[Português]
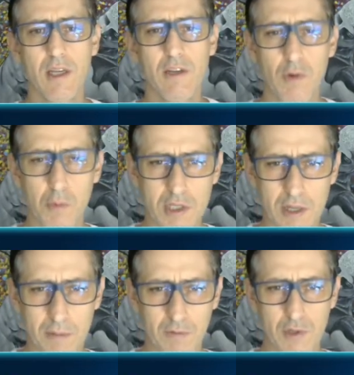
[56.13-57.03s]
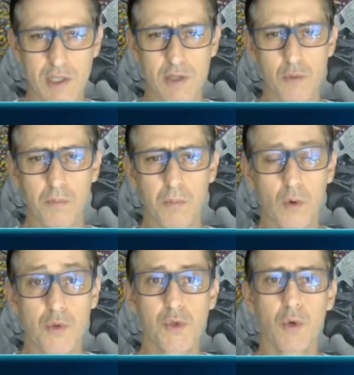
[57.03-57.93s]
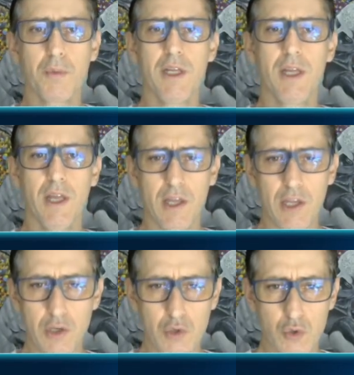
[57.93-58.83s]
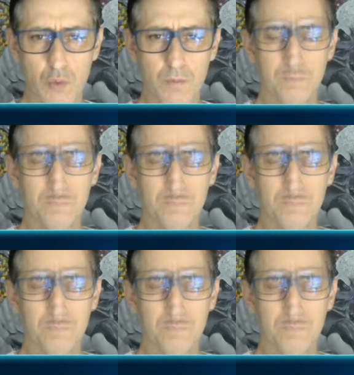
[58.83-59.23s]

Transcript: e vou mostrar para vocês um pouco sobre isso.